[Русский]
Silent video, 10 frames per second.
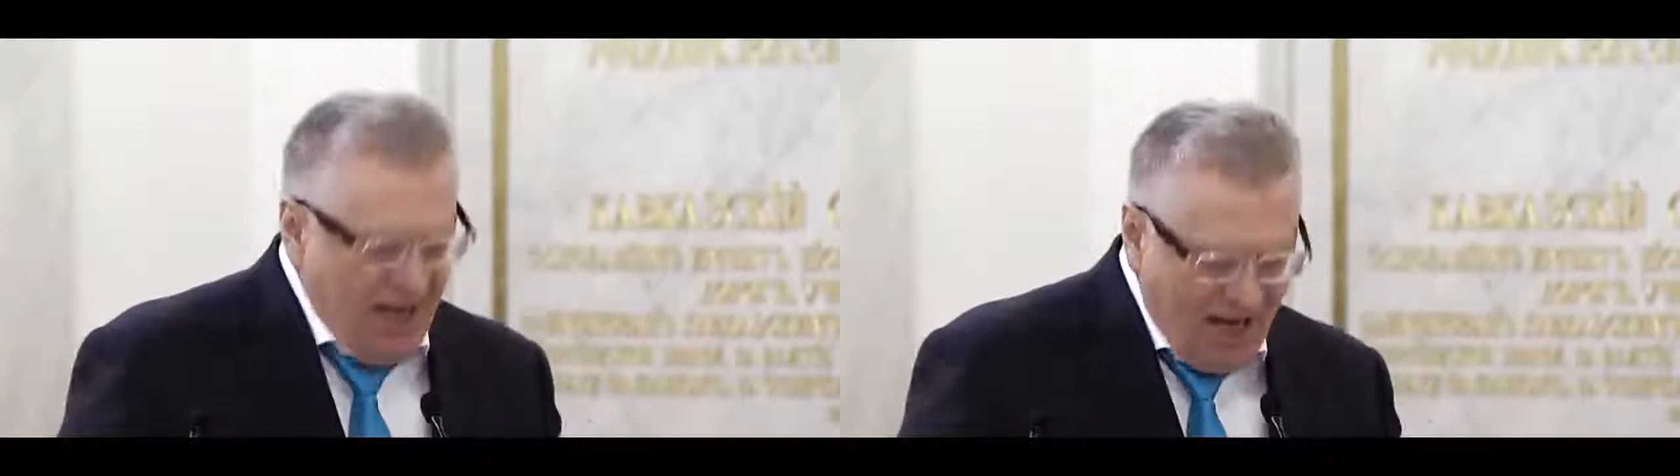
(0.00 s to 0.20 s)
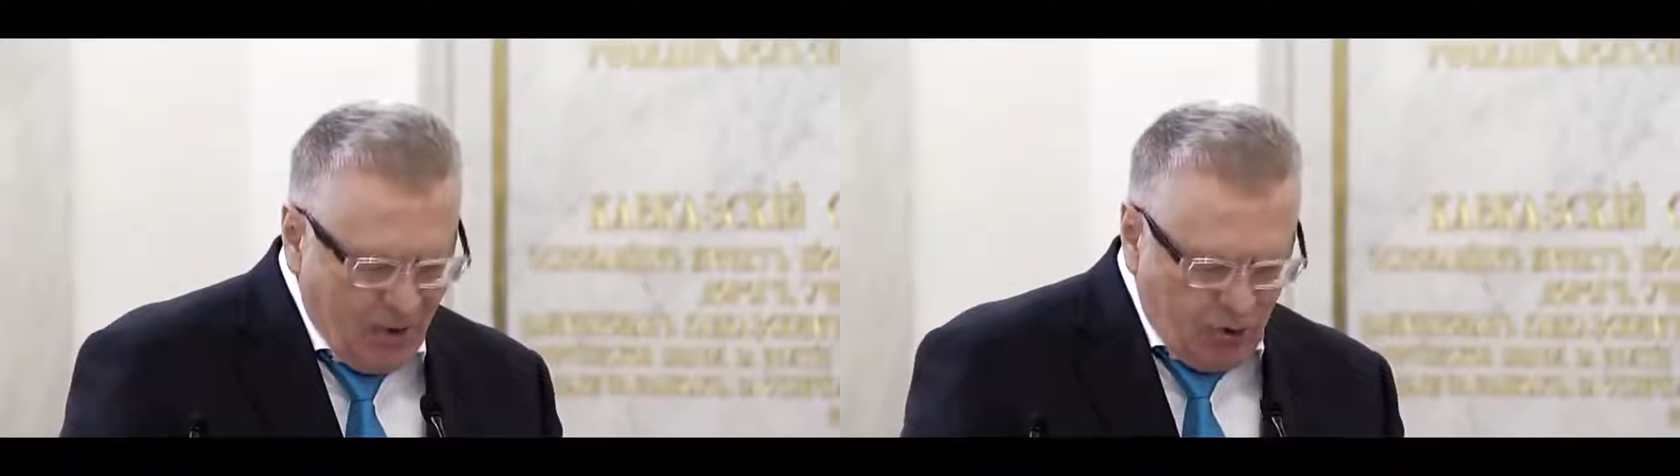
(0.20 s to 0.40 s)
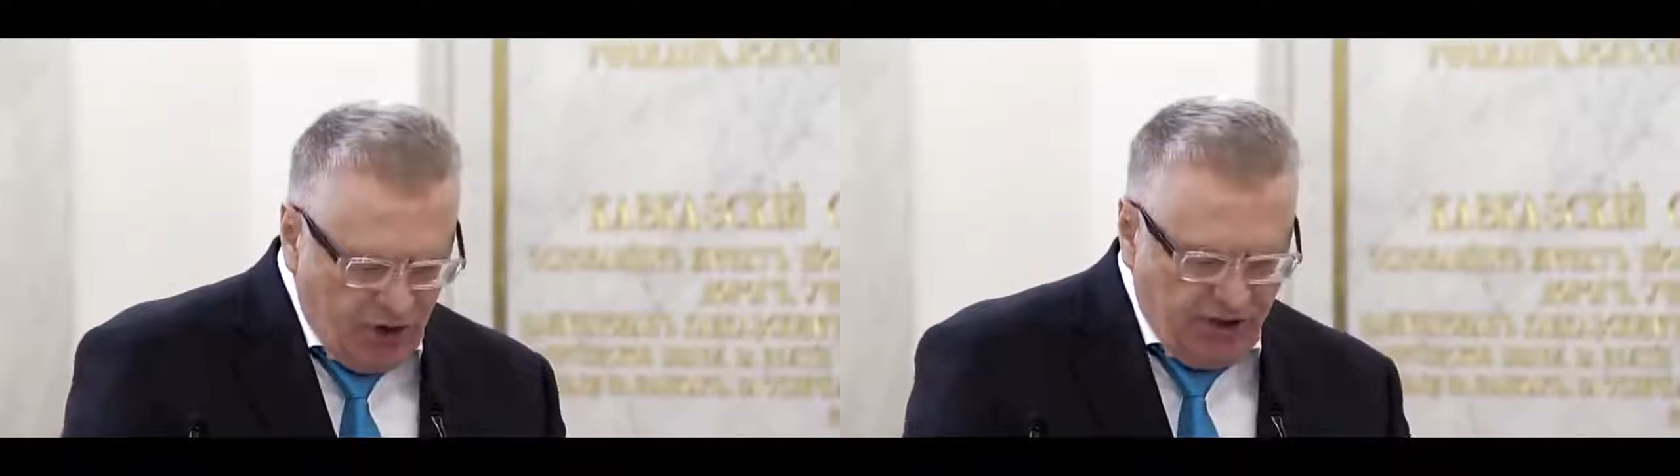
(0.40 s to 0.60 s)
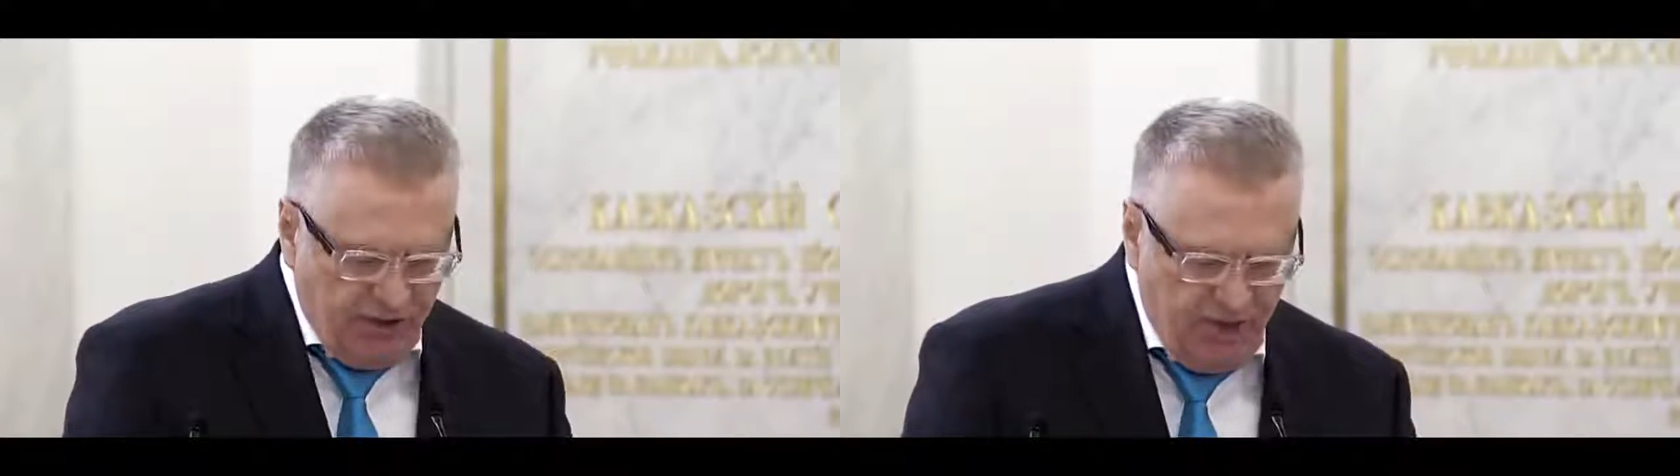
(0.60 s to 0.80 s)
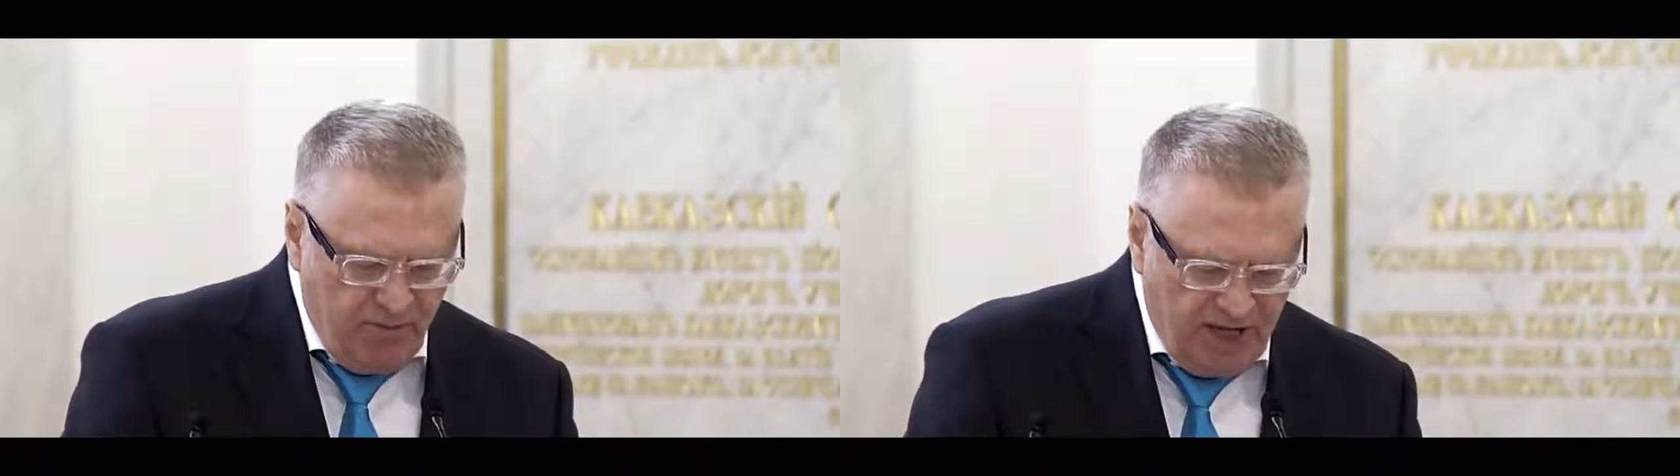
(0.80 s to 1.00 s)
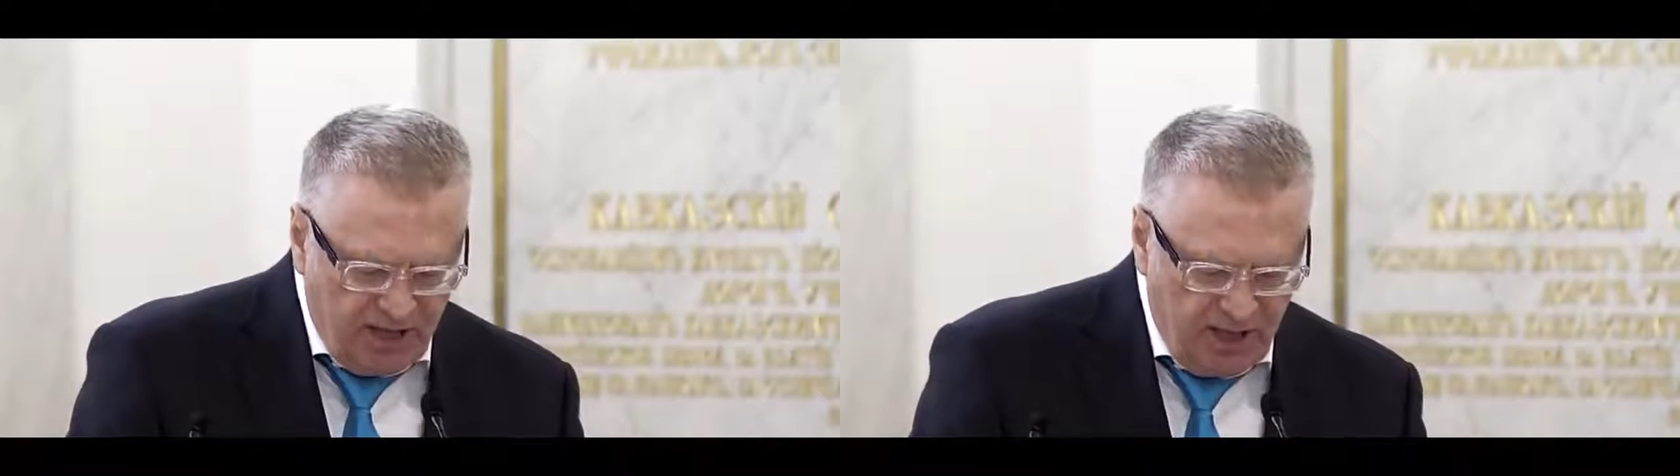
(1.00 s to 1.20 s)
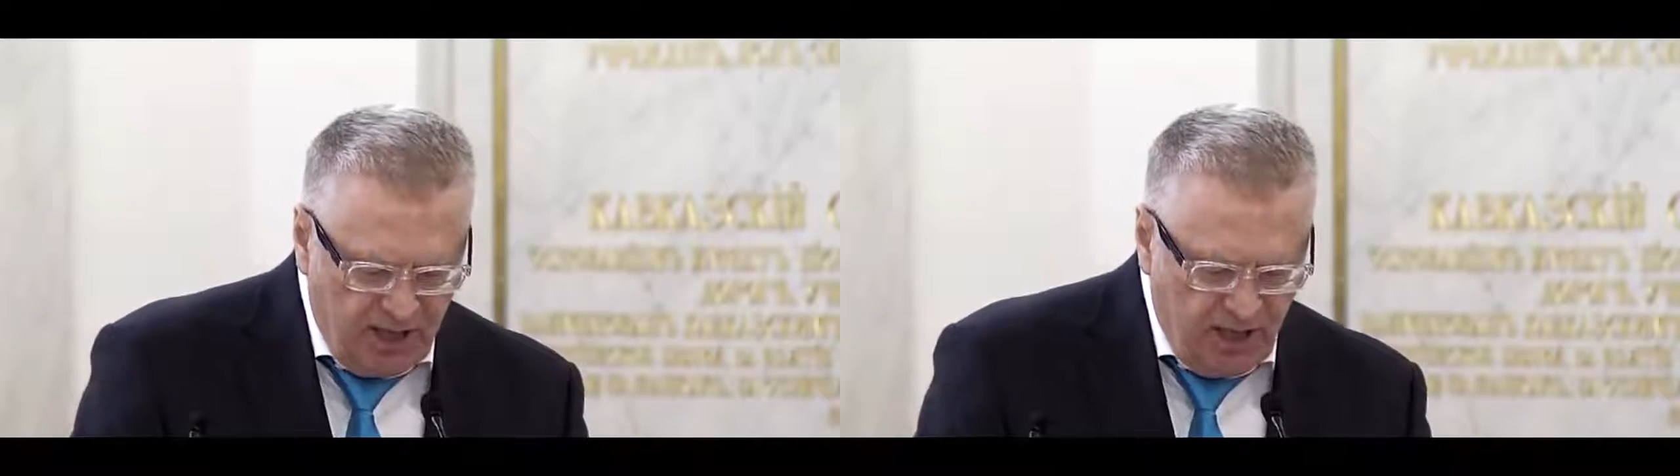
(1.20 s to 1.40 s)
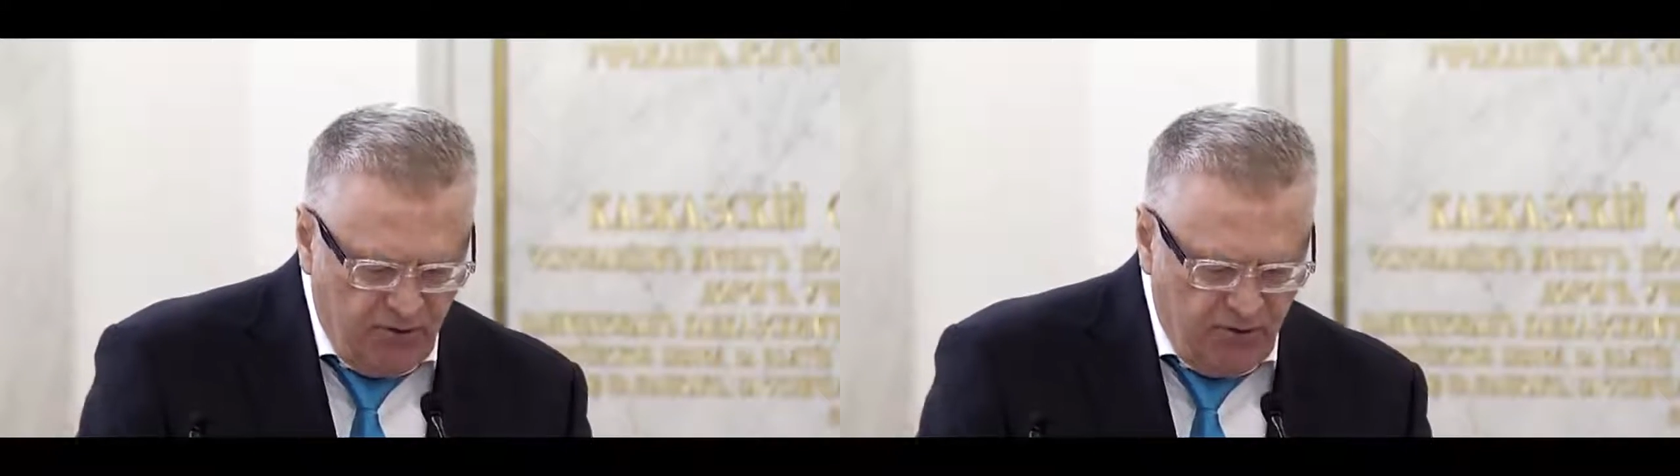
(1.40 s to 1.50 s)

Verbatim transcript: А нужны современные.